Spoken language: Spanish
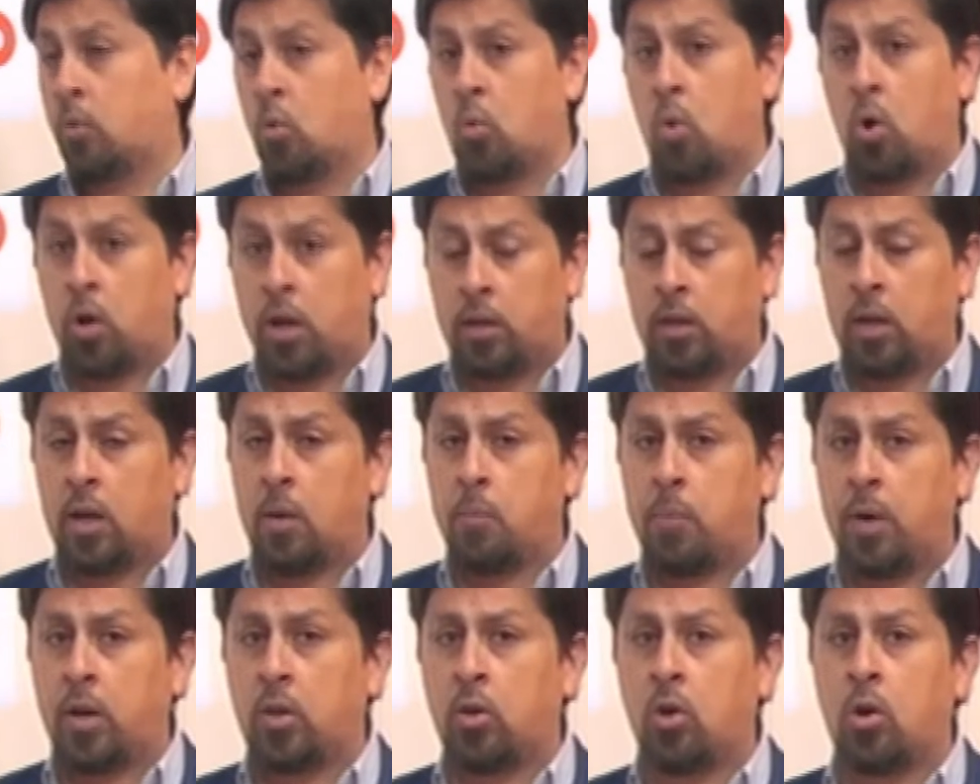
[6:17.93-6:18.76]
Hubo gente que
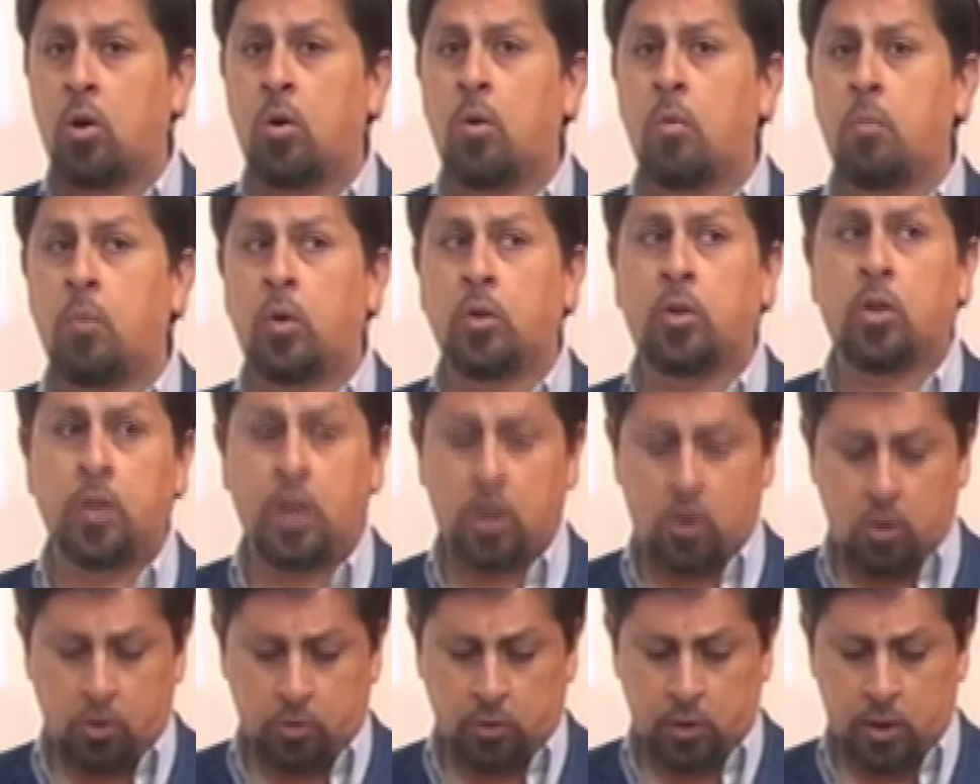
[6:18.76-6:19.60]
perdió un montón
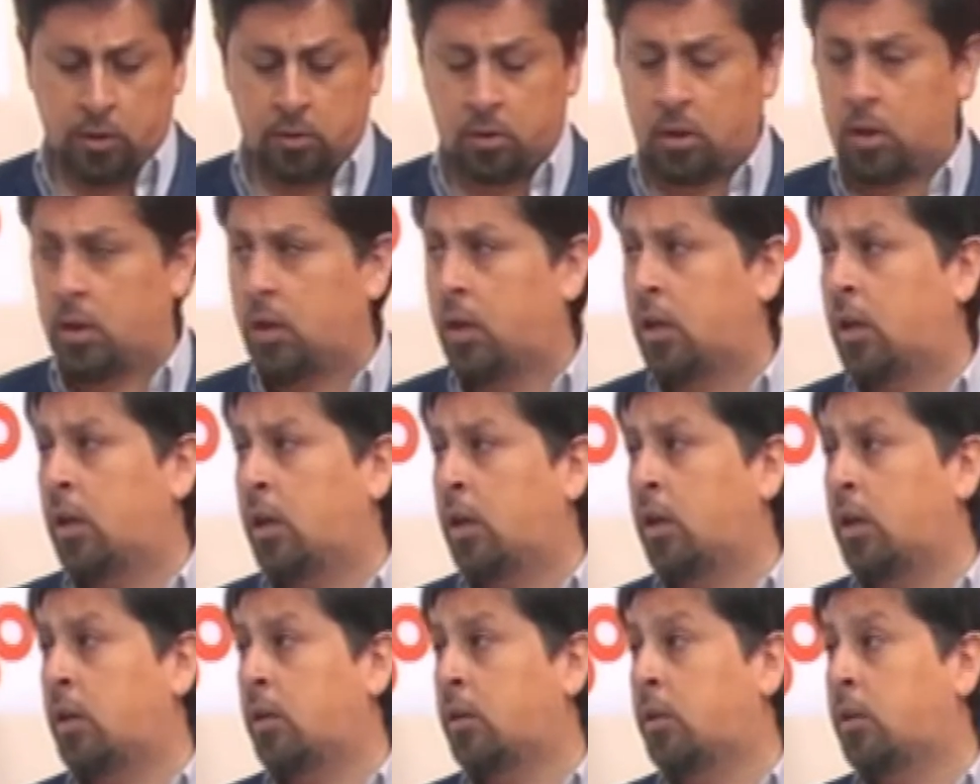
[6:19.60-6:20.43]
de cosas y
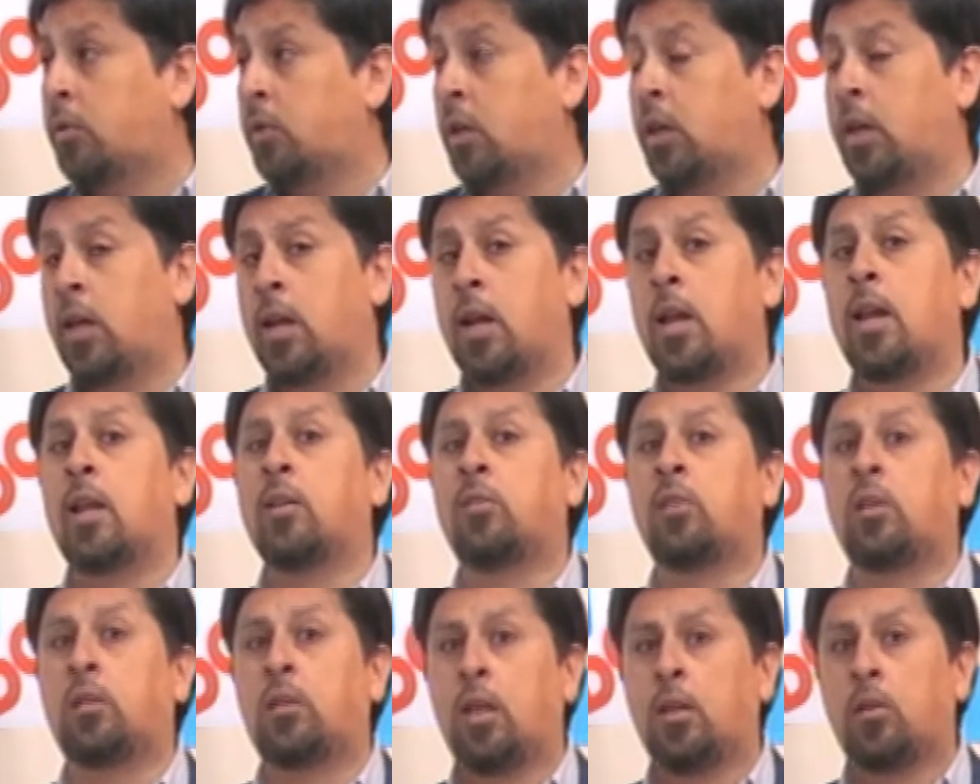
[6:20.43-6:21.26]
ni siquiera la
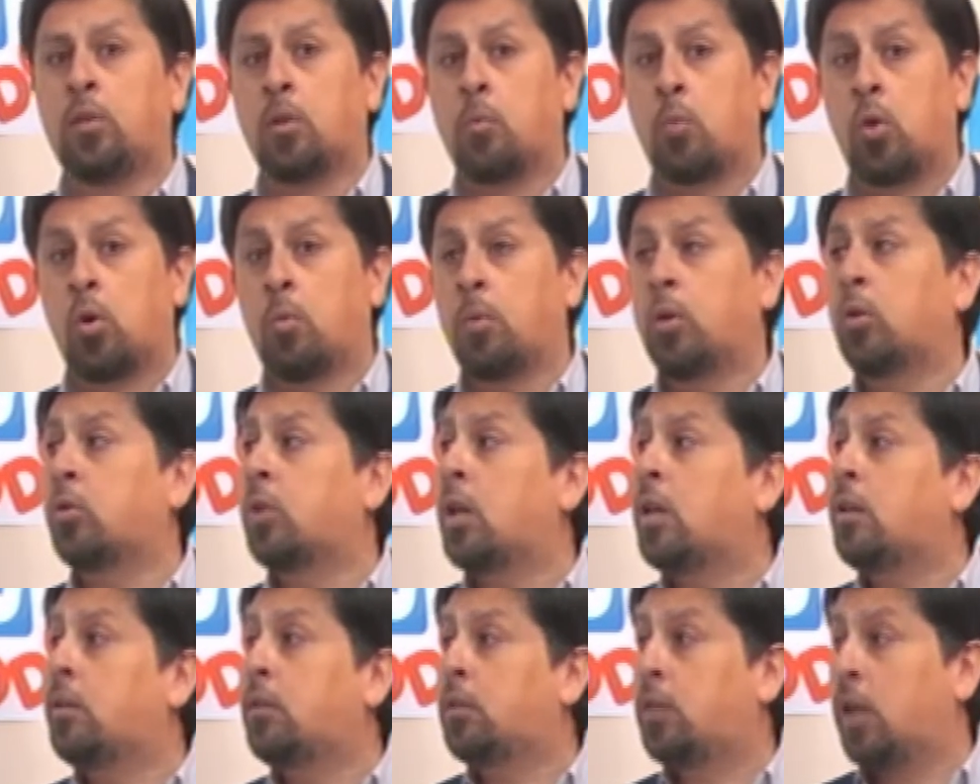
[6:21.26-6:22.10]
asistencia, por lo menos
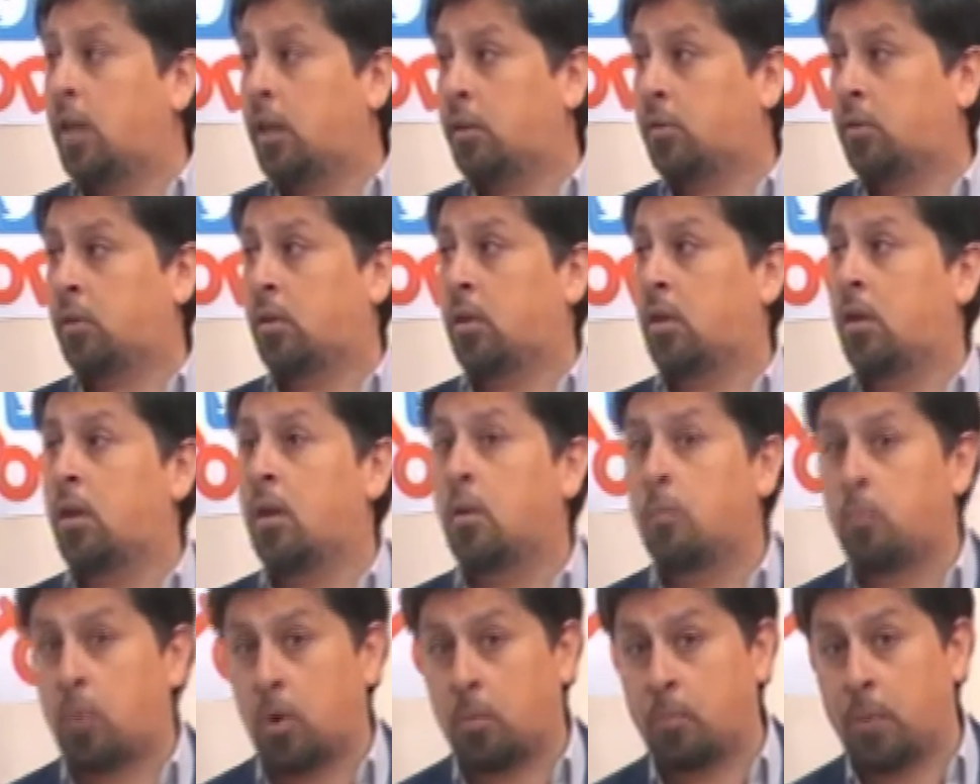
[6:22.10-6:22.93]
el interés
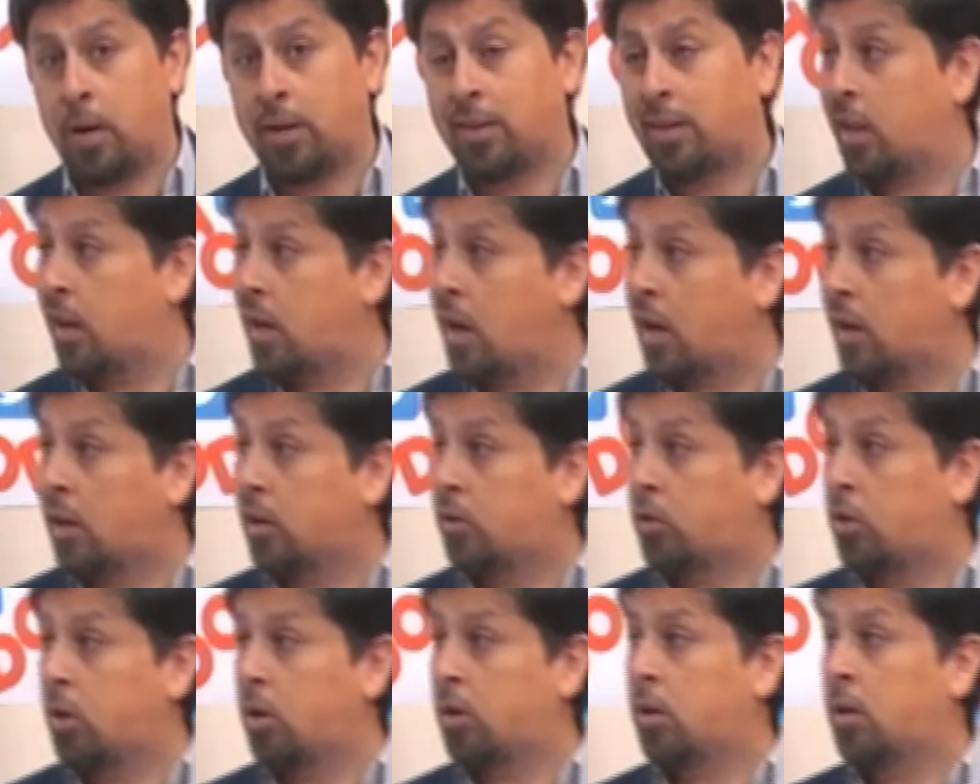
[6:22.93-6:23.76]
por parte de la
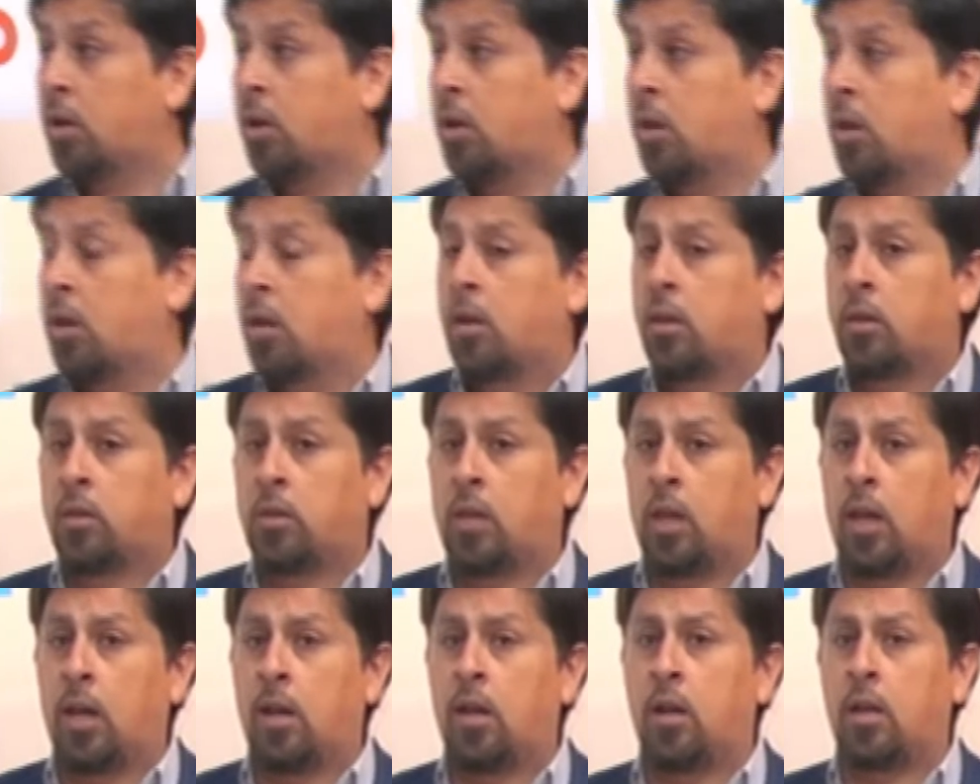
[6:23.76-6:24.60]
gestión
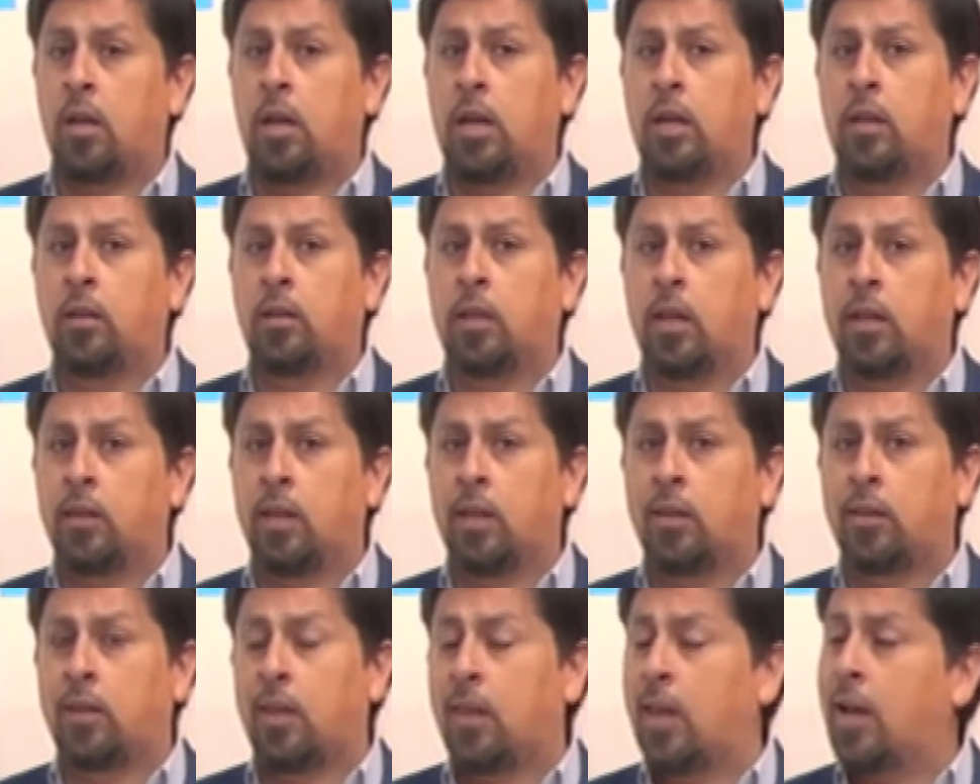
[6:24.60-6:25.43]
del
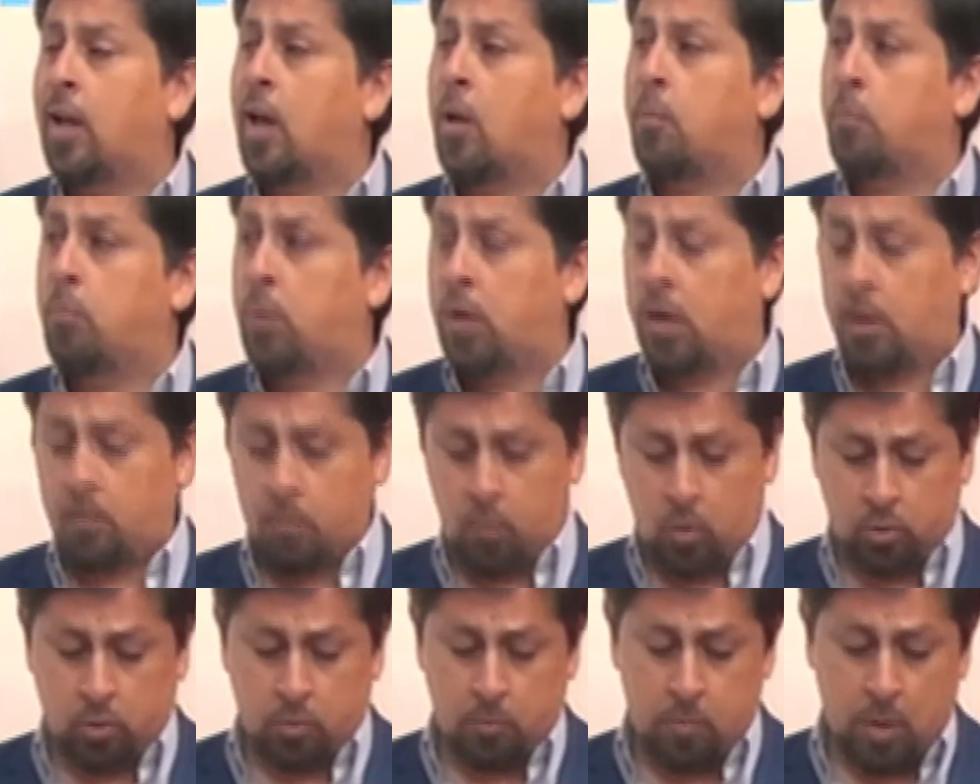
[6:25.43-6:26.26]
intendente de
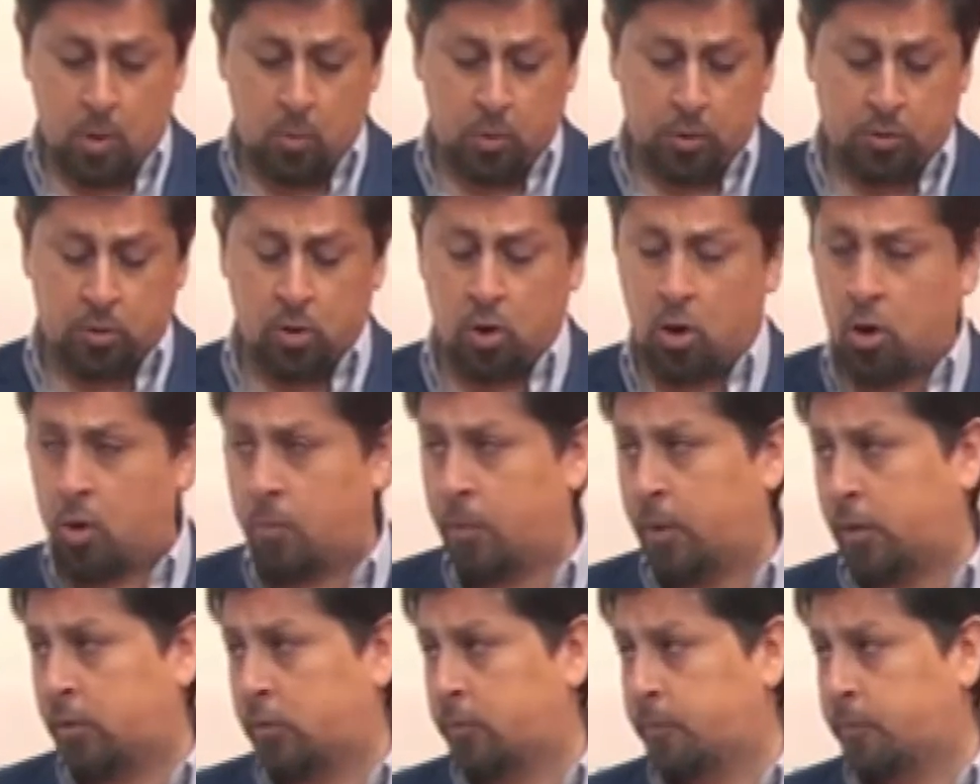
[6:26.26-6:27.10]
Cambiemos, Mauricio Gómez.